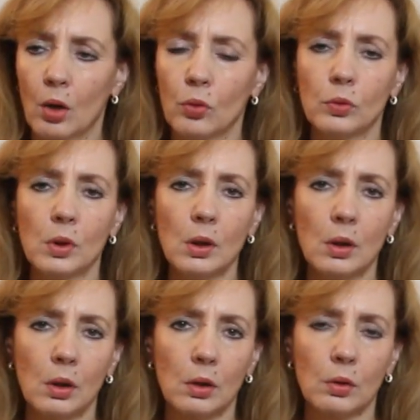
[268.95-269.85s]

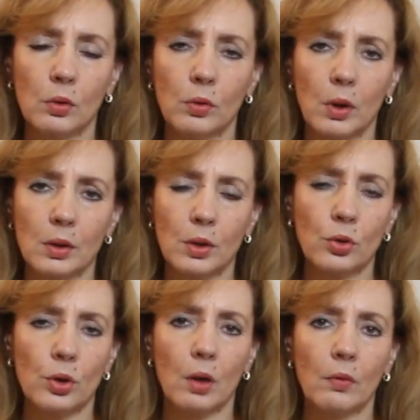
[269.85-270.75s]
уныния, такого
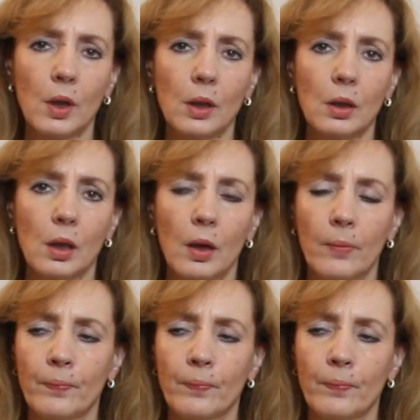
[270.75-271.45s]
разочарования